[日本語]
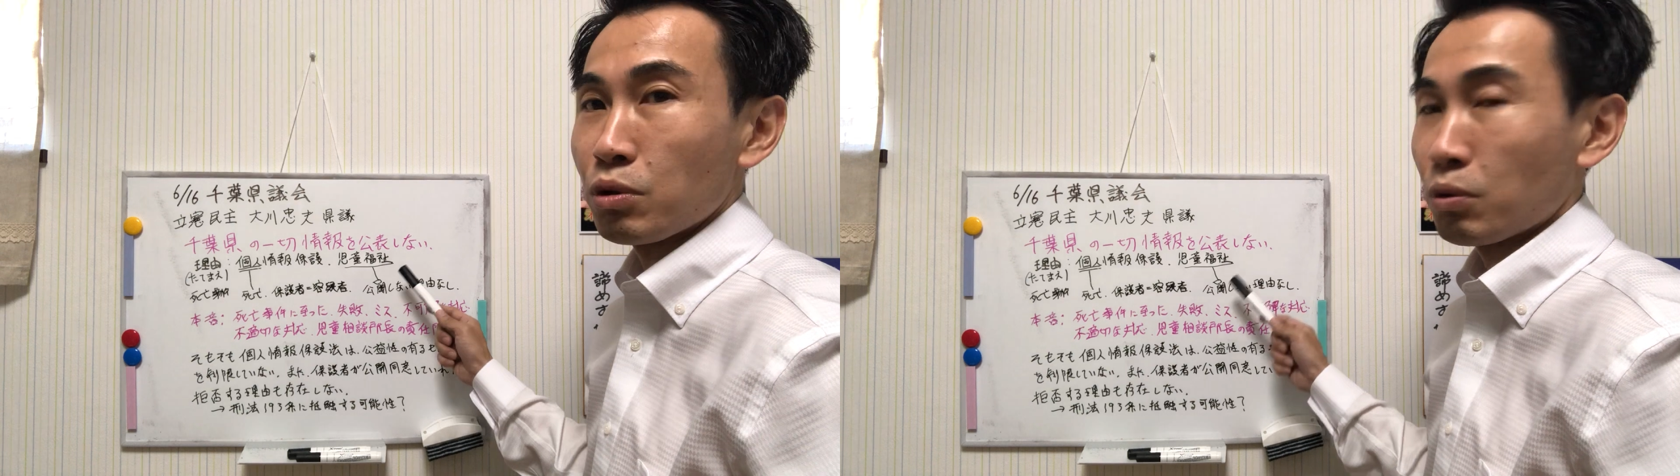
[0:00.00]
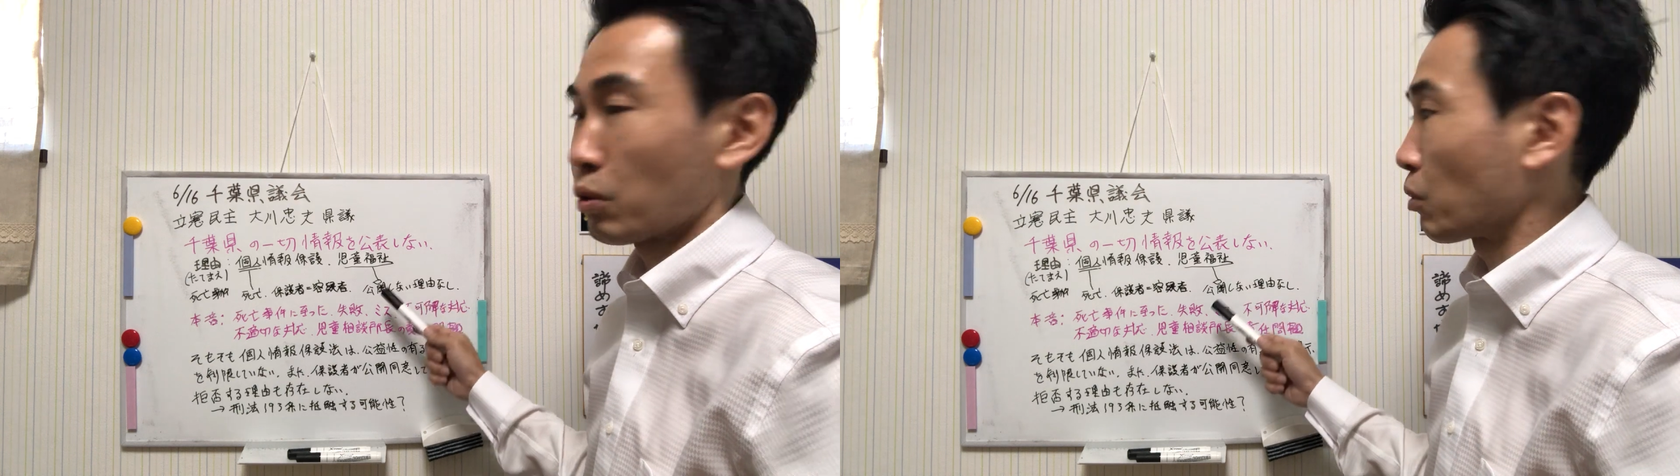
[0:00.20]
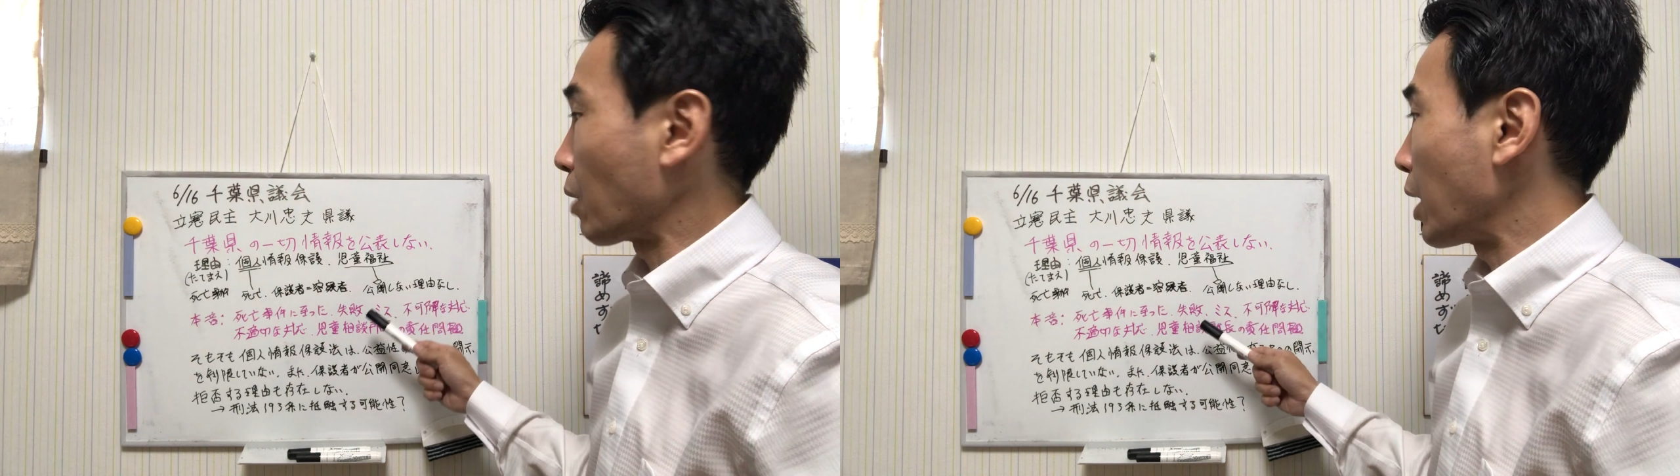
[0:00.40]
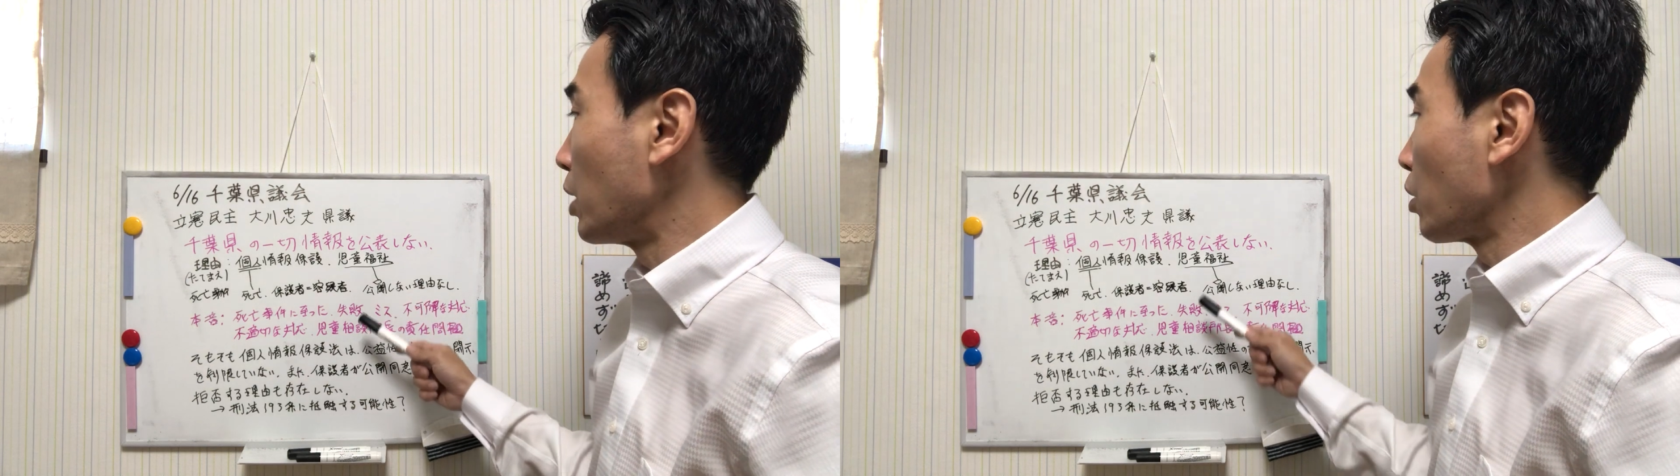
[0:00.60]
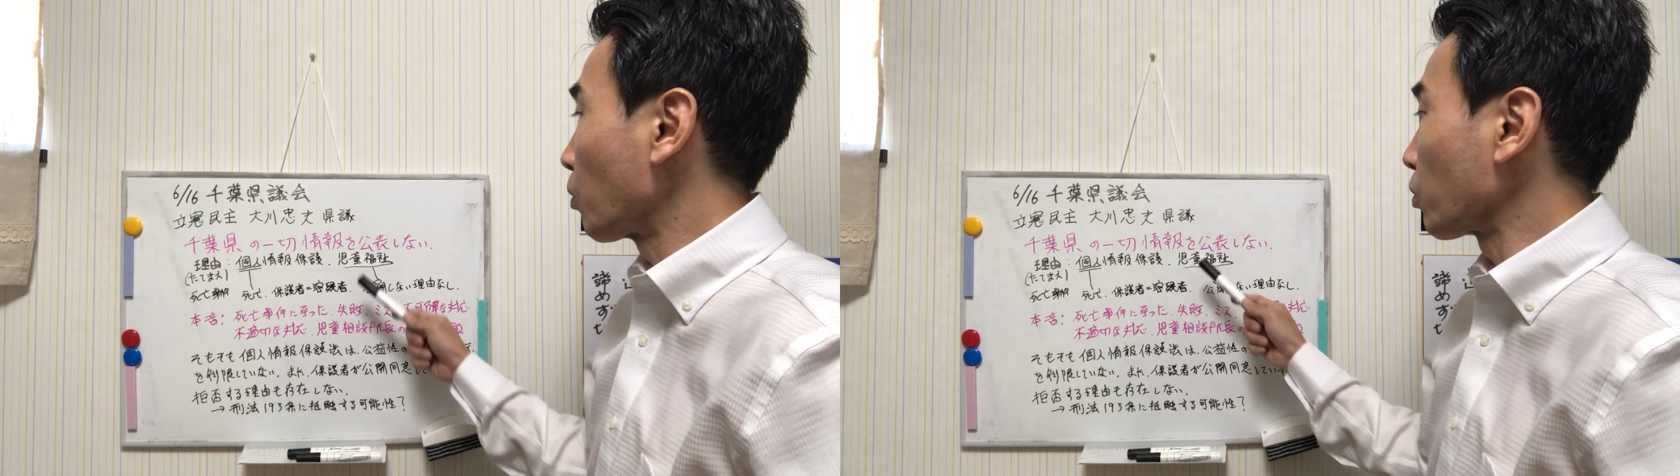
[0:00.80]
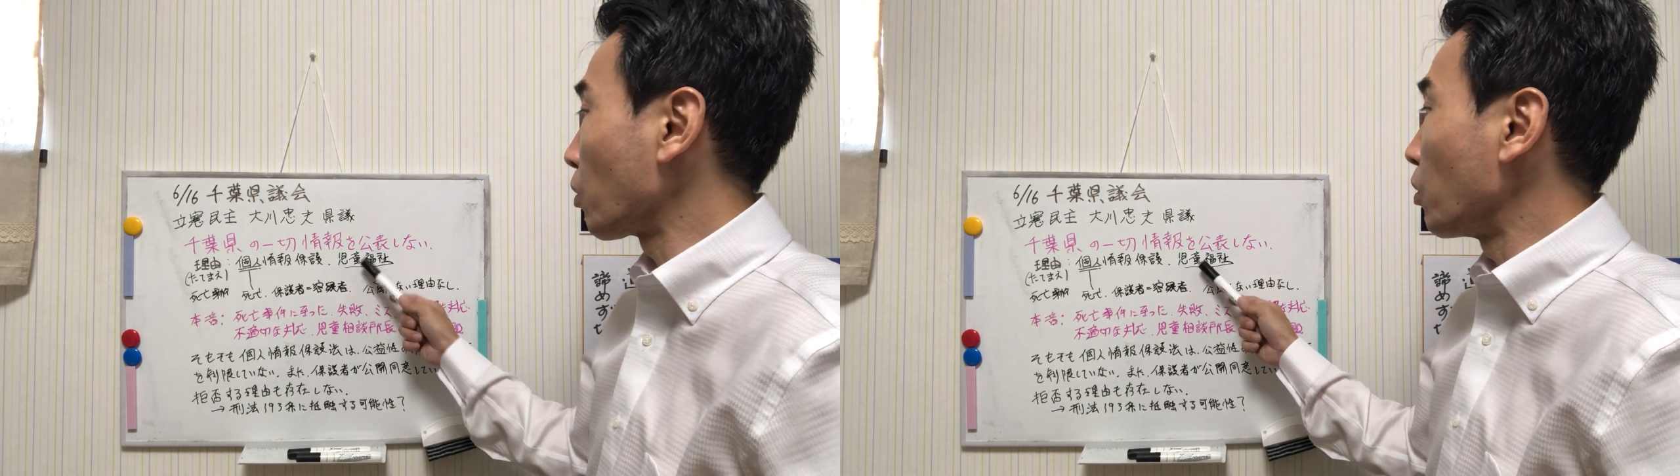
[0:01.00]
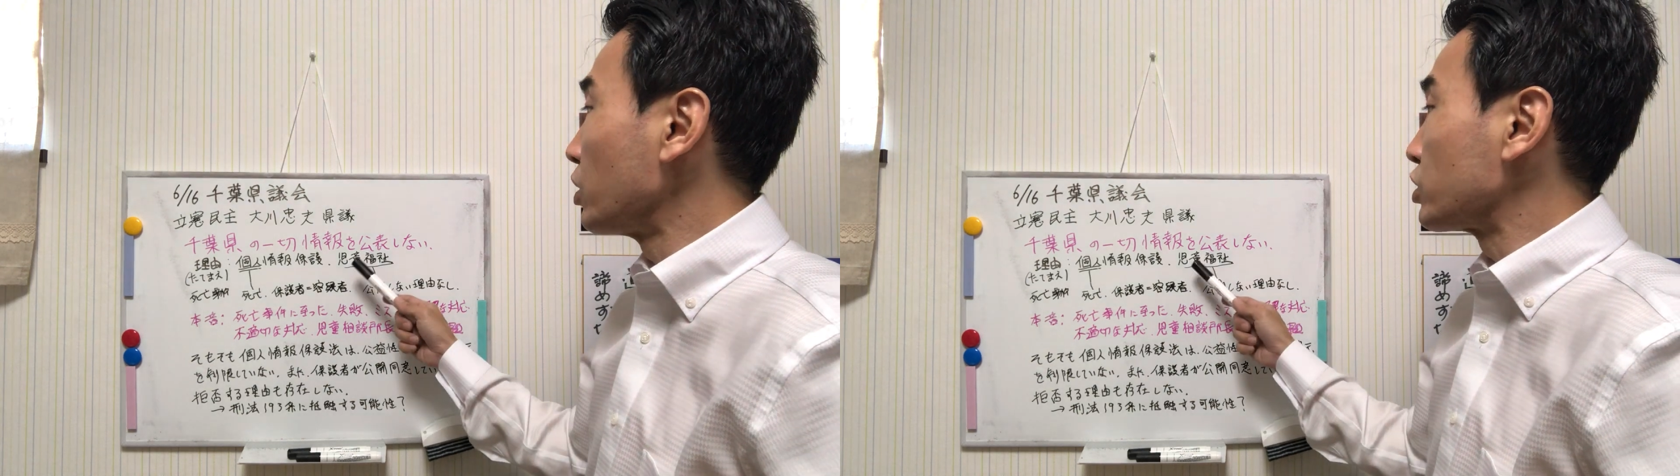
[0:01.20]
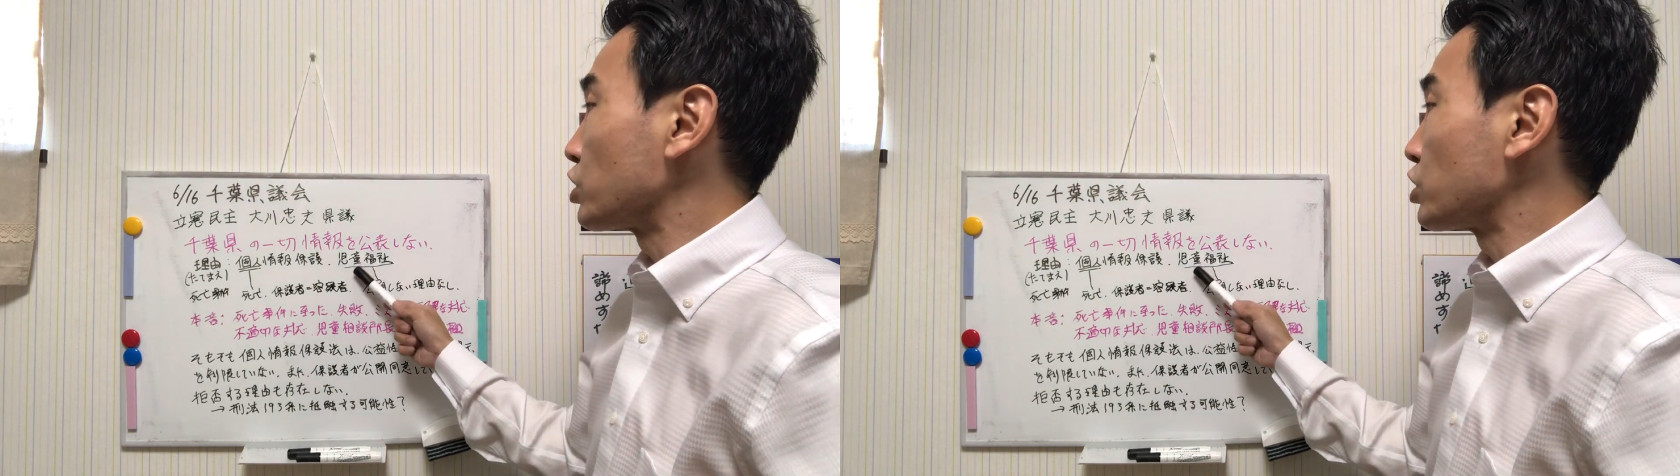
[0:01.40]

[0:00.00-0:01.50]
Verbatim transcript: いということはこの